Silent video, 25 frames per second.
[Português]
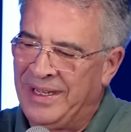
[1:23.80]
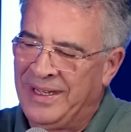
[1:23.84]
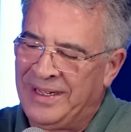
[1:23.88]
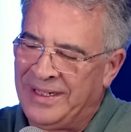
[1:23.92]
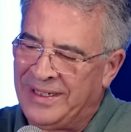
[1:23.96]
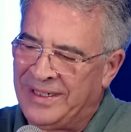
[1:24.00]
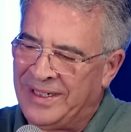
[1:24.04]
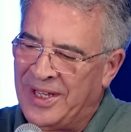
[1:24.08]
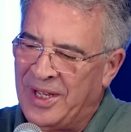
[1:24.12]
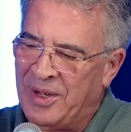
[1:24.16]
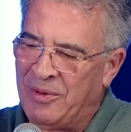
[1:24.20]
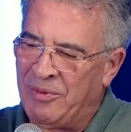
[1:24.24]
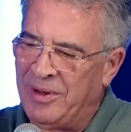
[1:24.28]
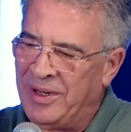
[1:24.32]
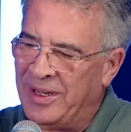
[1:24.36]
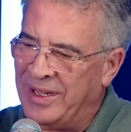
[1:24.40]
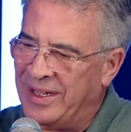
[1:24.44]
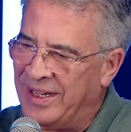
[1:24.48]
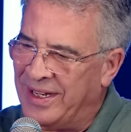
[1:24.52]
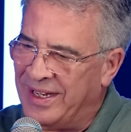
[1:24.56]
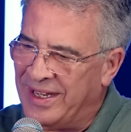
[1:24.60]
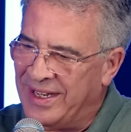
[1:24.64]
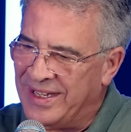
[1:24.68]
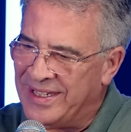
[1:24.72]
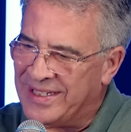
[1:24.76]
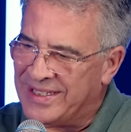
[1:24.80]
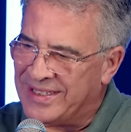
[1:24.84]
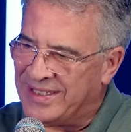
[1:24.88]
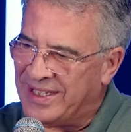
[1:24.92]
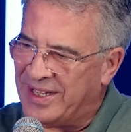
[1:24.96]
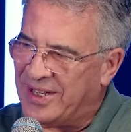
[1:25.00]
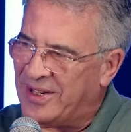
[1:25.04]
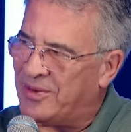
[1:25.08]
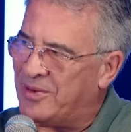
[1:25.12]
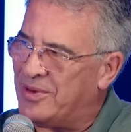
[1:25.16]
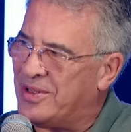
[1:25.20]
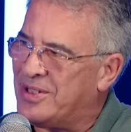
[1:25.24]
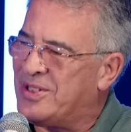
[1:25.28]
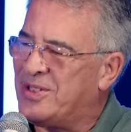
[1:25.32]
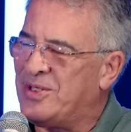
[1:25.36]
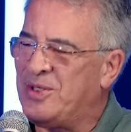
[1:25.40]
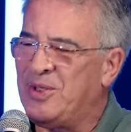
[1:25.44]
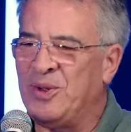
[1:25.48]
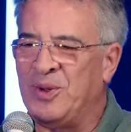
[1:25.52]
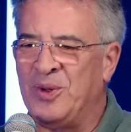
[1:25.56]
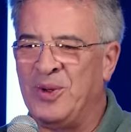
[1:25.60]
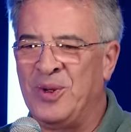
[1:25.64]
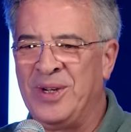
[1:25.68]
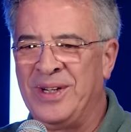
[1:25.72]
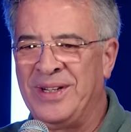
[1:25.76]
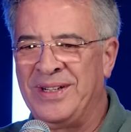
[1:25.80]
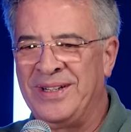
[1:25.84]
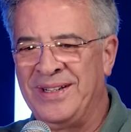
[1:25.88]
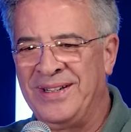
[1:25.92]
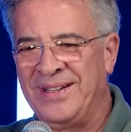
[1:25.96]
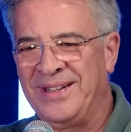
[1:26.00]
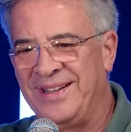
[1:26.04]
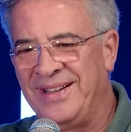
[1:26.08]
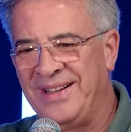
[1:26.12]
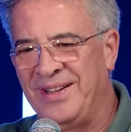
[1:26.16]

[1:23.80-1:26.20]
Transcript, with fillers: Raquel, é uma alegria estar com a senhora.